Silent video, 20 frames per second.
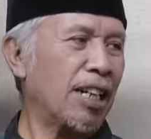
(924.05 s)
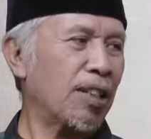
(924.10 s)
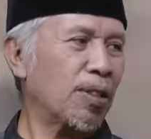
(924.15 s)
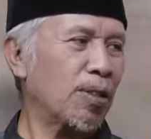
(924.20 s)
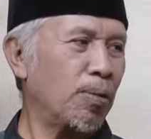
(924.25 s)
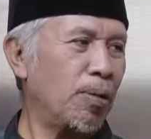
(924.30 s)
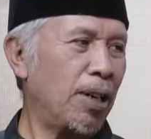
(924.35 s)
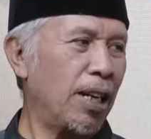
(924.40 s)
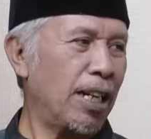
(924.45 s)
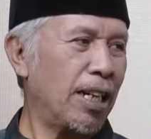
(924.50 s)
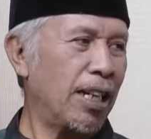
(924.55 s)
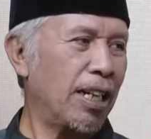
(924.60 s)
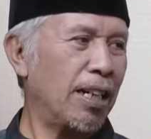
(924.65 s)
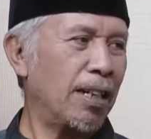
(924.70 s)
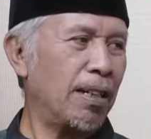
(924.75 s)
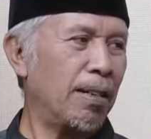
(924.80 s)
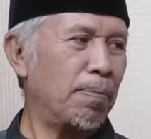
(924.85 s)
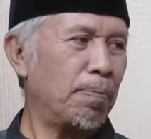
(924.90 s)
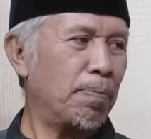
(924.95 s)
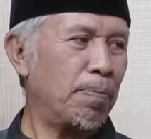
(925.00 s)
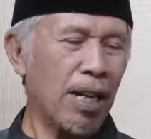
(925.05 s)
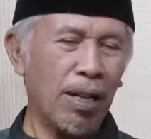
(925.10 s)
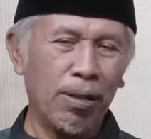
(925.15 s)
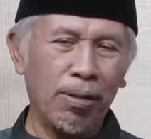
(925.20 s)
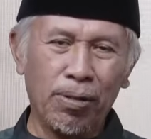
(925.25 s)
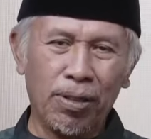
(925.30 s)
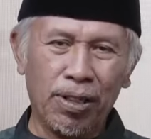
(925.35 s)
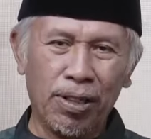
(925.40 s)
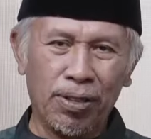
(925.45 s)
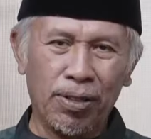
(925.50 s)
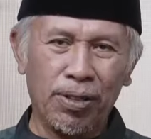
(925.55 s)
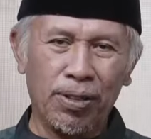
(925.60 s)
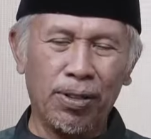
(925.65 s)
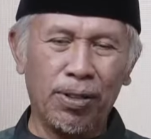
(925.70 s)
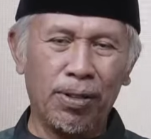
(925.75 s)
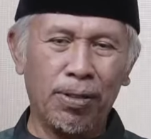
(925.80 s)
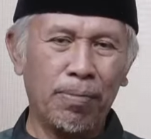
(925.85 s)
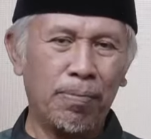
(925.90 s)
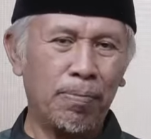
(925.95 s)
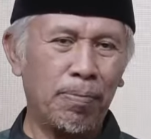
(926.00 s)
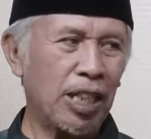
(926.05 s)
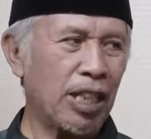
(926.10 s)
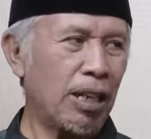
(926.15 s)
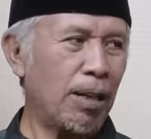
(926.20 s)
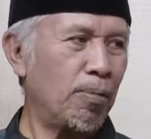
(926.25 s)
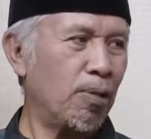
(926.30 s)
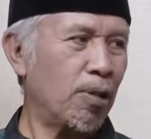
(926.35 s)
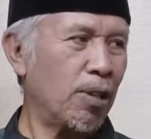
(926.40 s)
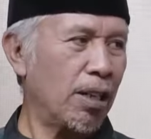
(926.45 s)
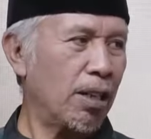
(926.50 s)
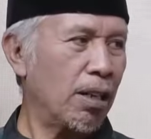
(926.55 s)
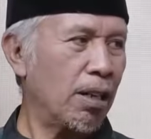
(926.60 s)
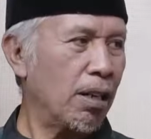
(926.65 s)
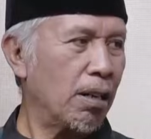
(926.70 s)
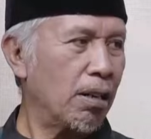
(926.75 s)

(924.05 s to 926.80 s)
aktual yang perlu kita Injilnya yang uh, hulu